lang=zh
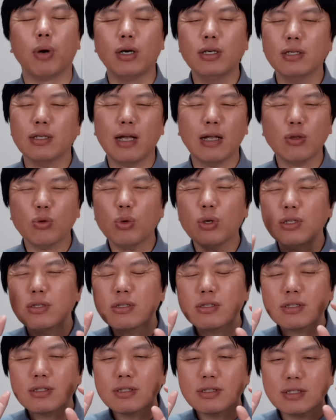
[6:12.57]
而且他对于
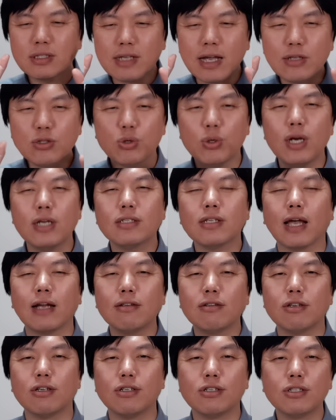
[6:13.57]
他虽然在
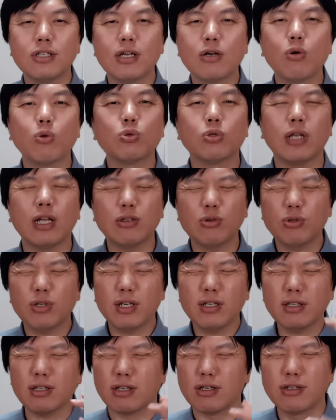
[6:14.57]
体制内工作，他对这
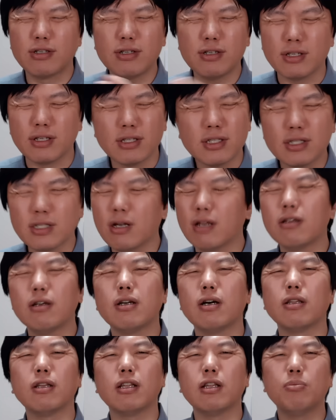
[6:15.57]
个体制已经相当
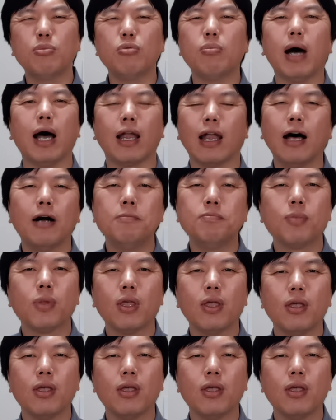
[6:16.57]
相当的不满了。